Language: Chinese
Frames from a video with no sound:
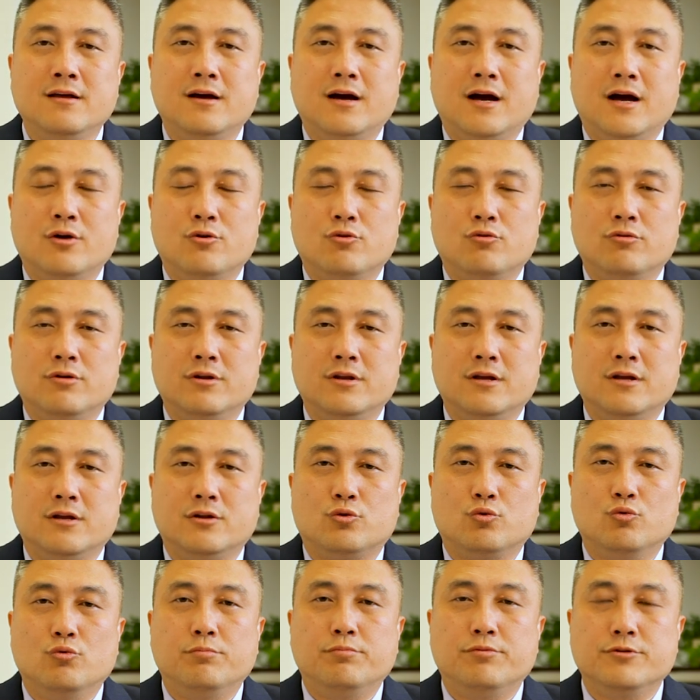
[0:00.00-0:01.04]
啊。如果你
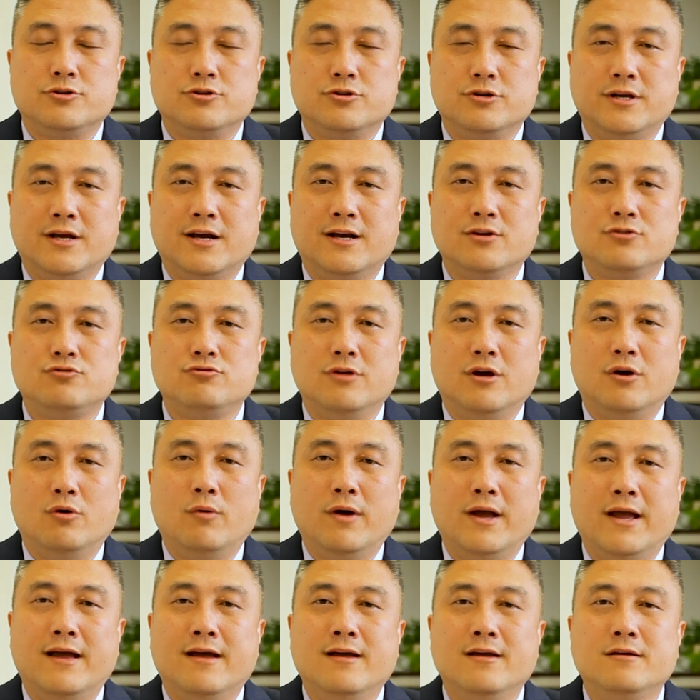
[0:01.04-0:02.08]
读不止一个学
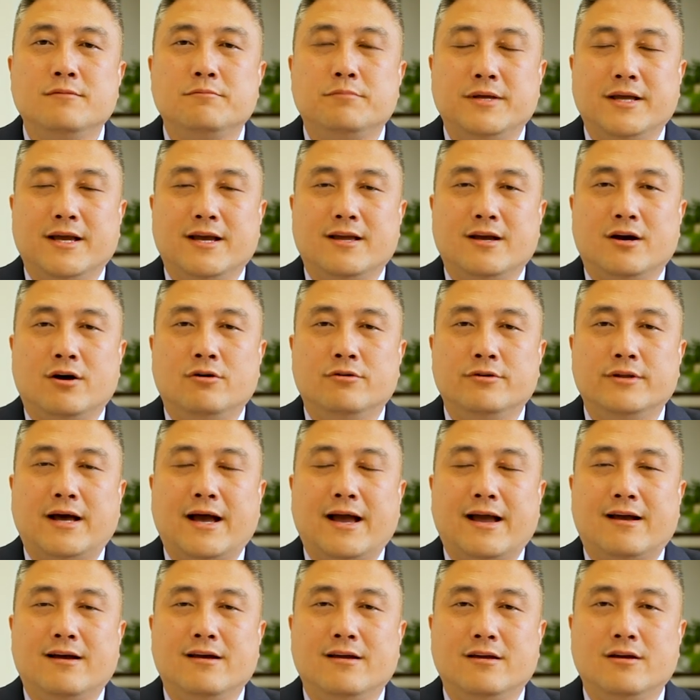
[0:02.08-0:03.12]
位，毕业以后呢，还
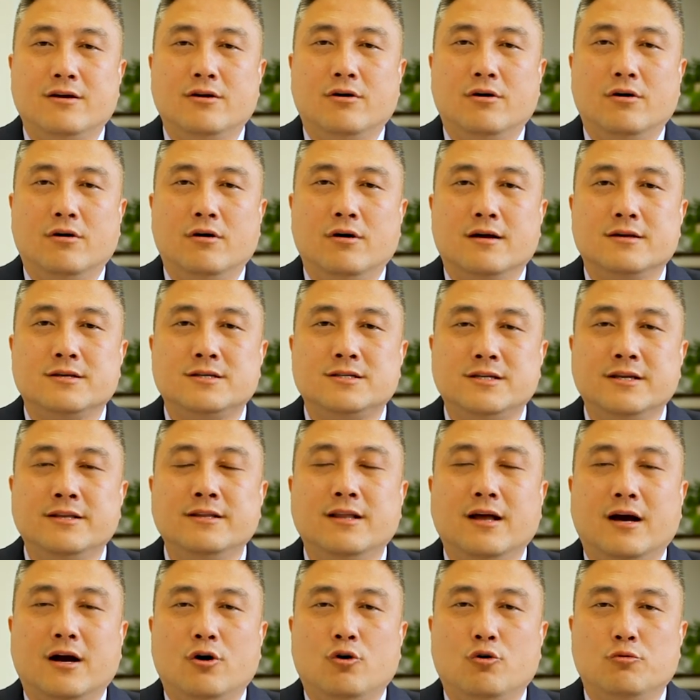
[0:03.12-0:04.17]
可以有新
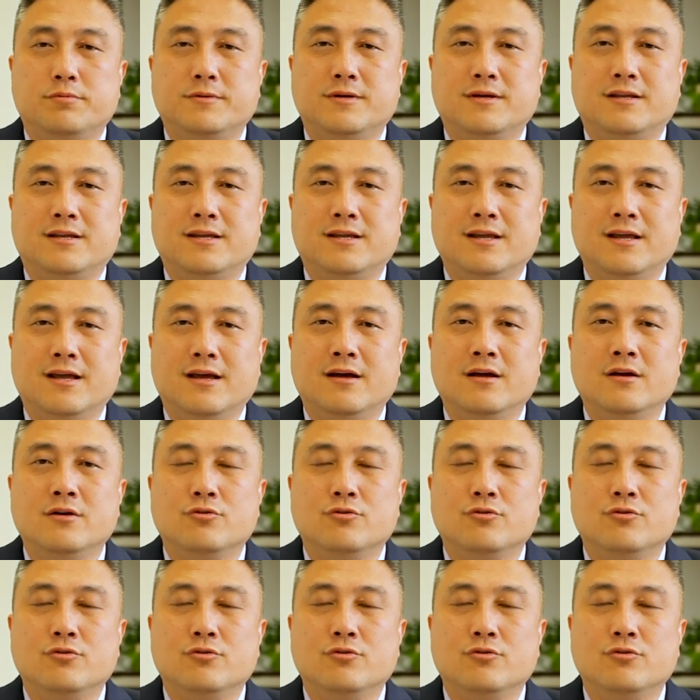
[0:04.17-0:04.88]
的 OPT。